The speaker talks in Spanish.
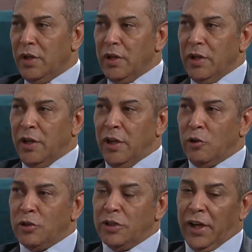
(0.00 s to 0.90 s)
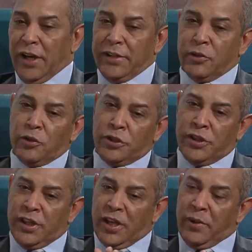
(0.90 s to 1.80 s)
Eh, los intereses, no
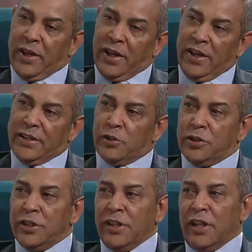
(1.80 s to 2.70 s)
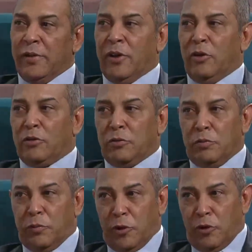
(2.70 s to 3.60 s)
tienen que ver la iglesia, no tienen que ver los
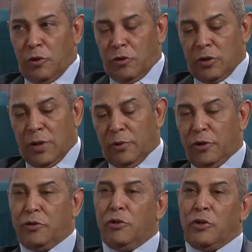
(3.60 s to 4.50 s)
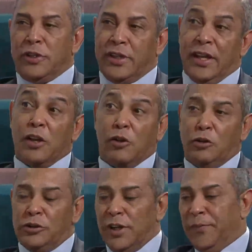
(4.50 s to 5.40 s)
pro aborto y los que están en
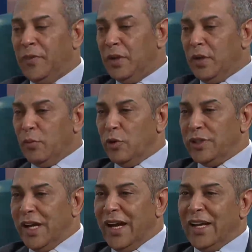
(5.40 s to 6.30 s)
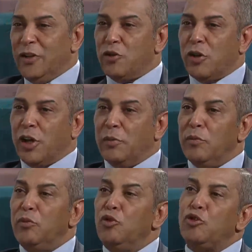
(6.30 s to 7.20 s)
contra, pues han hecho que
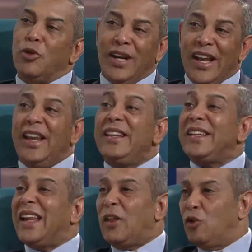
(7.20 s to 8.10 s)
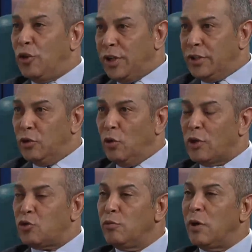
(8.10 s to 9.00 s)
muchos legisladores no
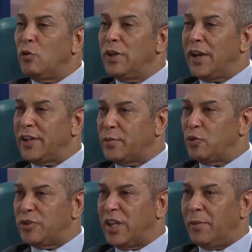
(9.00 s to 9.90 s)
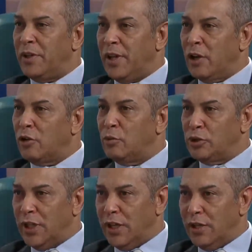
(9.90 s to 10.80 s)
asuman una responsabilidad como
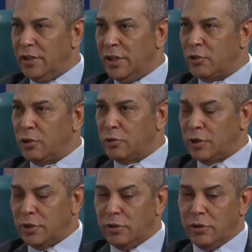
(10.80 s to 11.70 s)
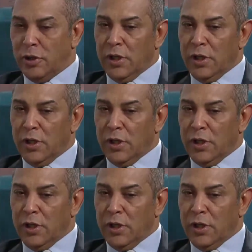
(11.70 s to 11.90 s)
tal. Y eso ha sucedido.